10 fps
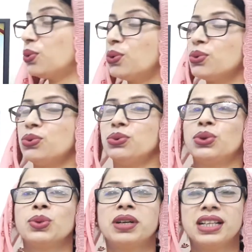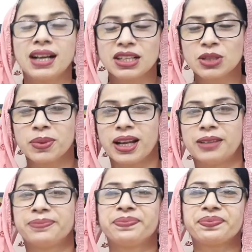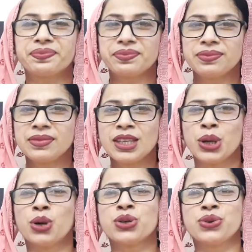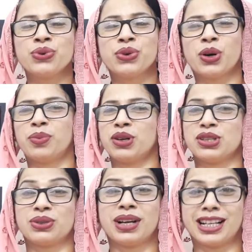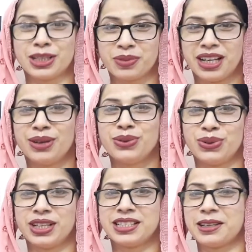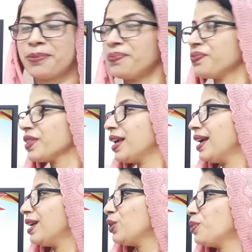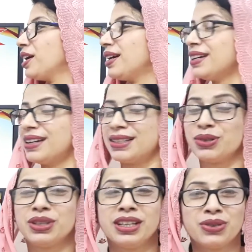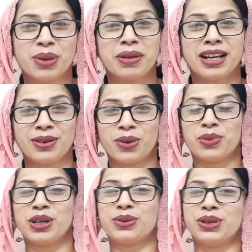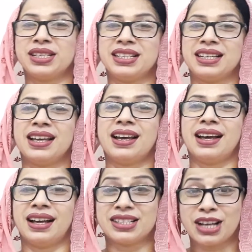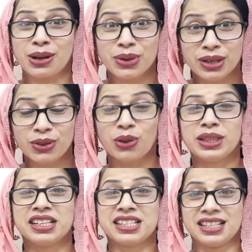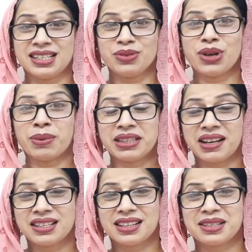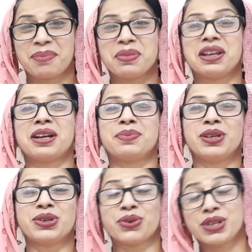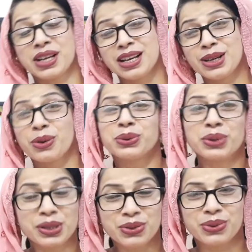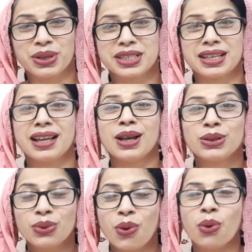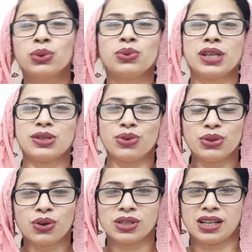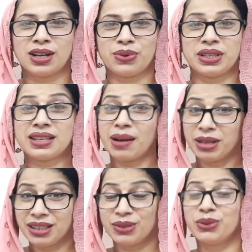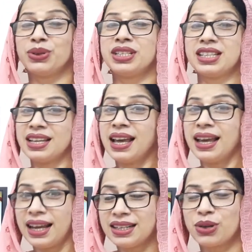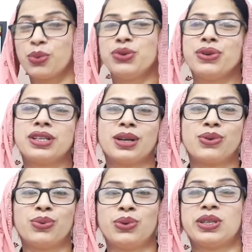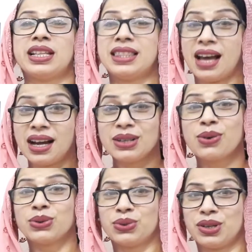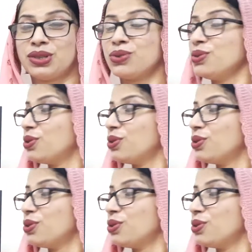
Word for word: তরু তরু মানে গাছপালা অসংখ্য অপরিচিত গাছপালাও রয়েছে তোমরা যদি একটু আমরা কল্পনা করি যে সাগরের তলদেশ সেটিও আমাদের কাছে একটা বিরাট বিশ্ব সেখানে কত কিছু রয়েছে তো কত কিছুই তো অজানা রয়েছে আমাদের তো রয়েছে এটা রবীন্দ্রনাথ ঠাকুর বলছেন তার কত কিছু